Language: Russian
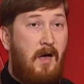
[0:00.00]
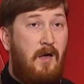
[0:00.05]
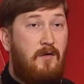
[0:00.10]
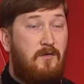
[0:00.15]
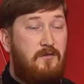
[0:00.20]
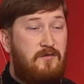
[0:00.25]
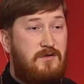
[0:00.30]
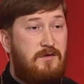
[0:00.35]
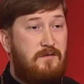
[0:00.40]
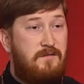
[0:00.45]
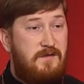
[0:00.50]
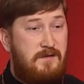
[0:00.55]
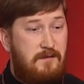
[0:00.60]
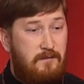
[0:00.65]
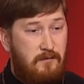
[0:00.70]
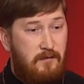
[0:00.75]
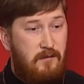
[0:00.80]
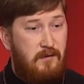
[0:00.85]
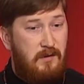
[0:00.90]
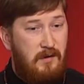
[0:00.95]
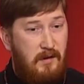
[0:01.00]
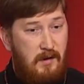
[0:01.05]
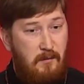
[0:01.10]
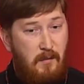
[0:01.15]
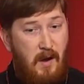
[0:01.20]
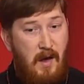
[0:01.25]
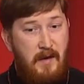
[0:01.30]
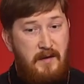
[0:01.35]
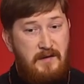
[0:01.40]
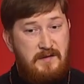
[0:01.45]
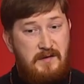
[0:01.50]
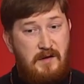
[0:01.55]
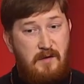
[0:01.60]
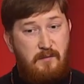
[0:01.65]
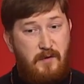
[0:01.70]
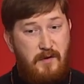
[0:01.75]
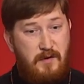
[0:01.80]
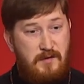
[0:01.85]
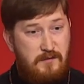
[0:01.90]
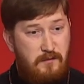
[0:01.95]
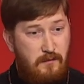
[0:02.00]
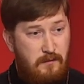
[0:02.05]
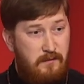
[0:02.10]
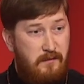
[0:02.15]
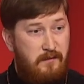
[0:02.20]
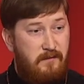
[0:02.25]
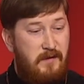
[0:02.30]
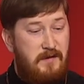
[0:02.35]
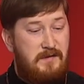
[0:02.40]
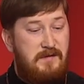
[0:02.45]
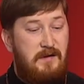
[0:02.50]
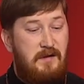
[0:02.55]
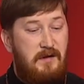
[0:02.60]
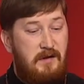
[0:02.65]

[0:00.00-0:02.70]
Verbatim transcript: лучше всего нам сообразовывать